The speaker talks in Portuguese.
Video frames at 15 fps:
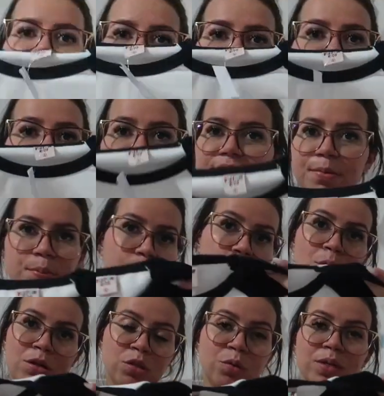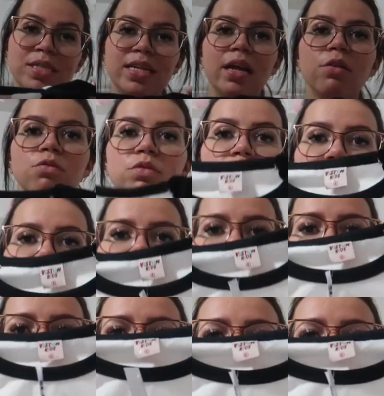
vai servir, porque algumas coisas ela usa com tamanho